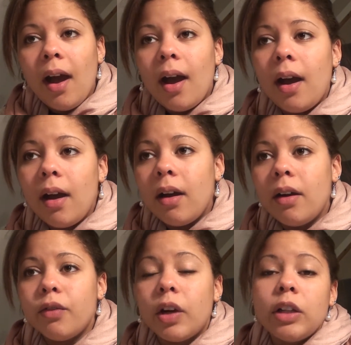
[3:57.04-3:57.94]

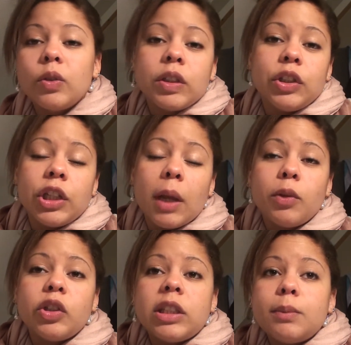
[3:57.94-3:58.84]
Euh, voilà, donc généralement
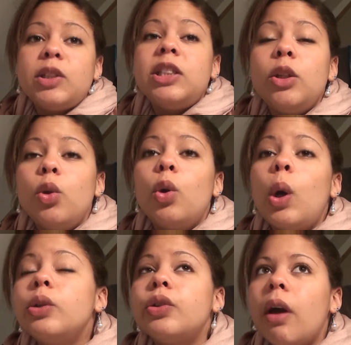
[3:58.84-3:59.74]
c'est des petits
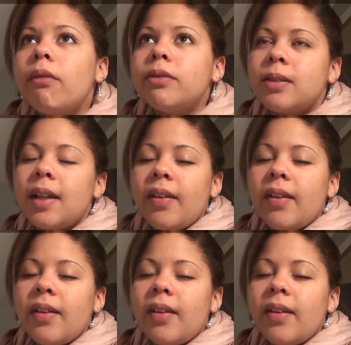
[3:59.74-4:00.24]
lots dedans, vous en